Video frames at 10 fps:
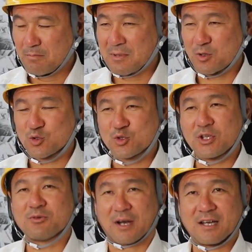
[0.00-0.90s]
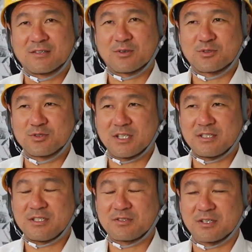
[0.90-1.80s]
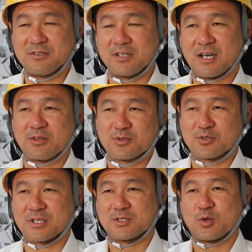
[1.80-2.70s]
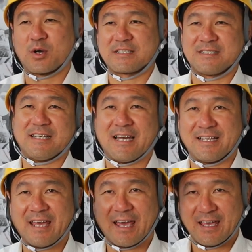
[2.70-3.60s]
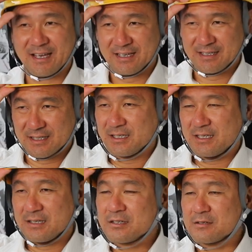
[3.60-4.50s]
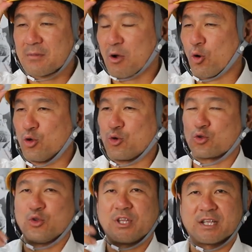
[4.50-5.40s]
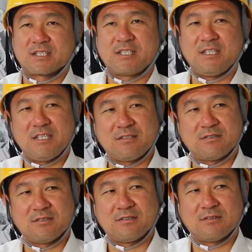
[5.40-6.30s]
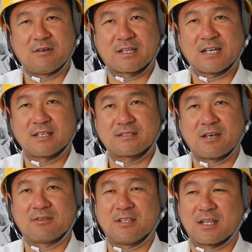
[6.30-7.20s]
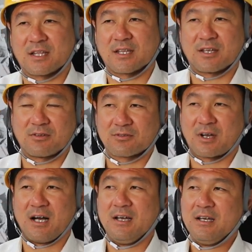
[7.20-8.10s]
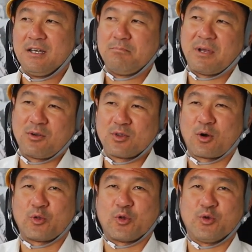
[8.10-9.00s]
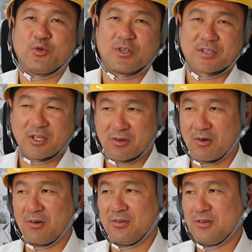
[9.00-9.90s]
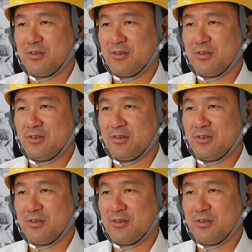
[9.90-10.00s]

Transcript: まあ途中で言うかな途中で実は塗り替え道場の社長が知り合いで、まあ、こういうこと言ってたシーリングは大切だよって言ってたんだけどとか、まあ、いろんなこと言うんですけど